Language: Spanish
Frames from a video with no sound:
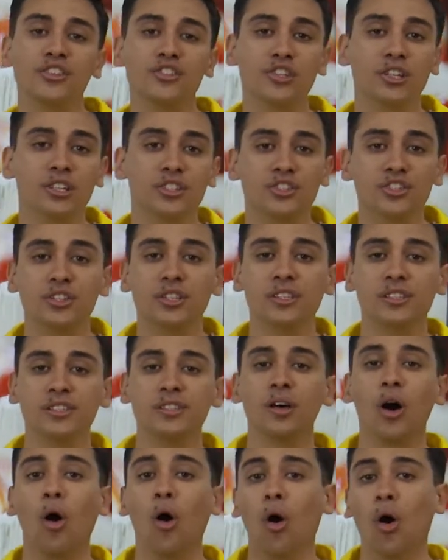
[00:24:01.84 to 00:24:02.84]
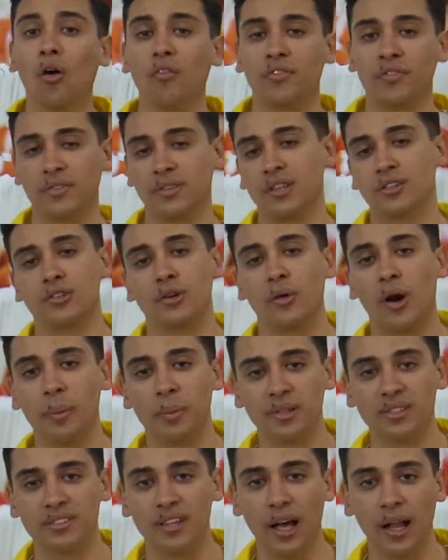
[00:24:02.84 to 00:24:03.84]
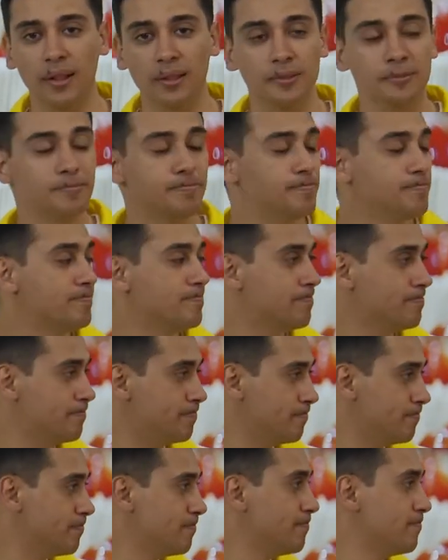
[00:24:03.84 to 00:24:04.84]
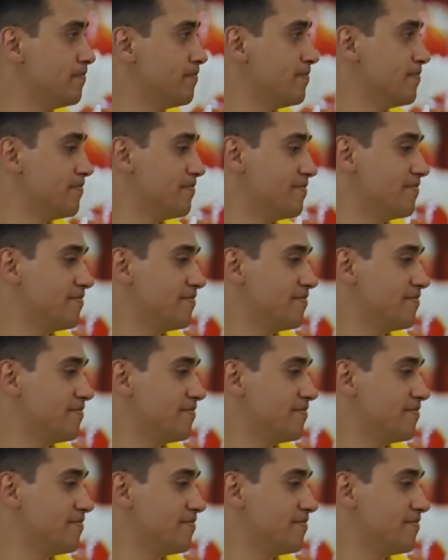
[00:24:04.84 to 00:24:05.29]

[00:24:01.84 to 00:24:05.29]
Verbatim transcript: todas las ventajas de la celda cerámica.